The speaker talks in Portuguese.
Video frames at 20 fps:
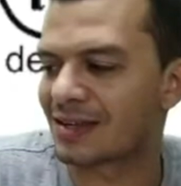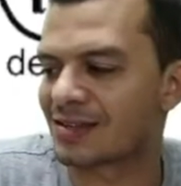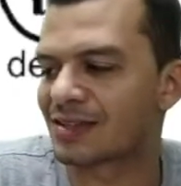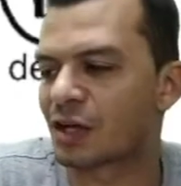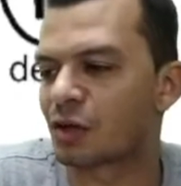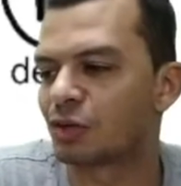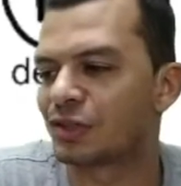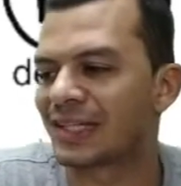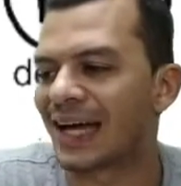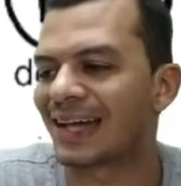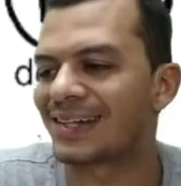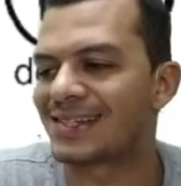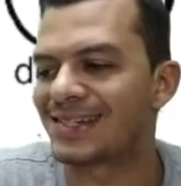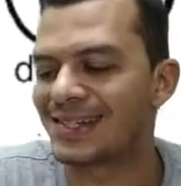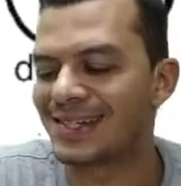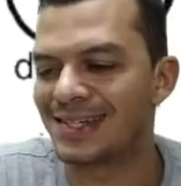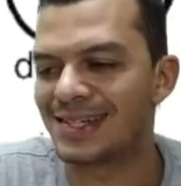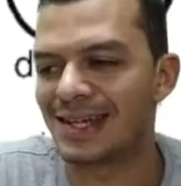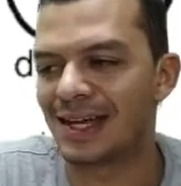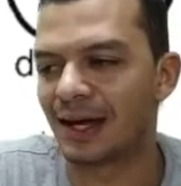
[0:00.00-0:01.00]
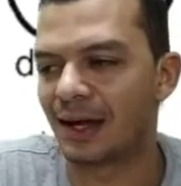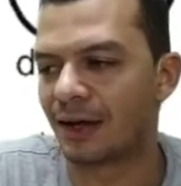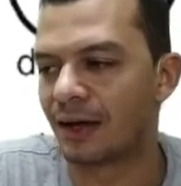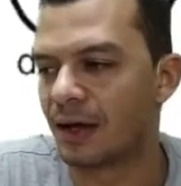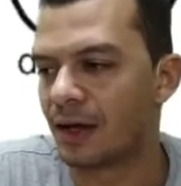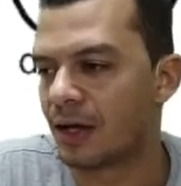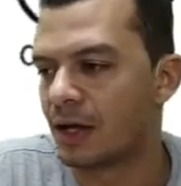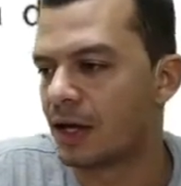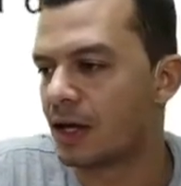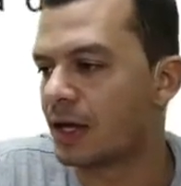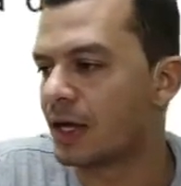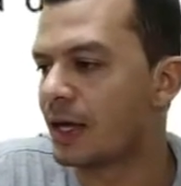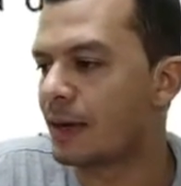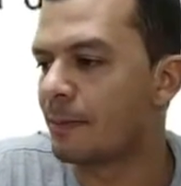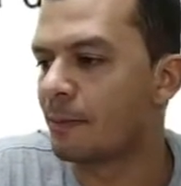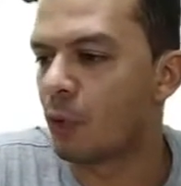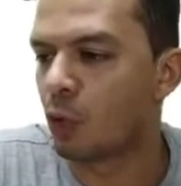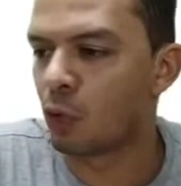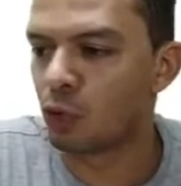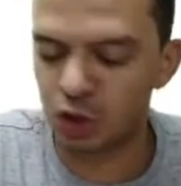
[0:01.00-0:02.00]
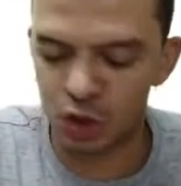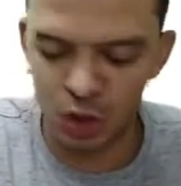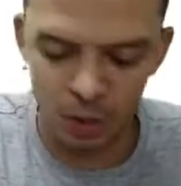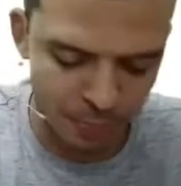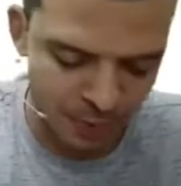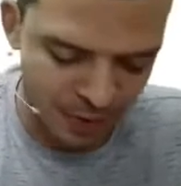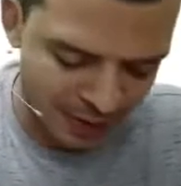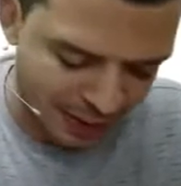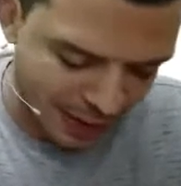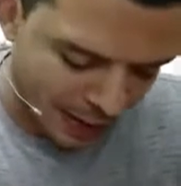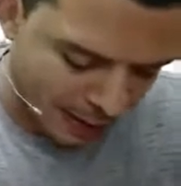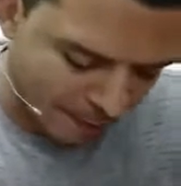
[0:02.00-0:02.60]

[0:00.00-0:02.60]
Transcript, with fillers: que eu já tinha e multiplicar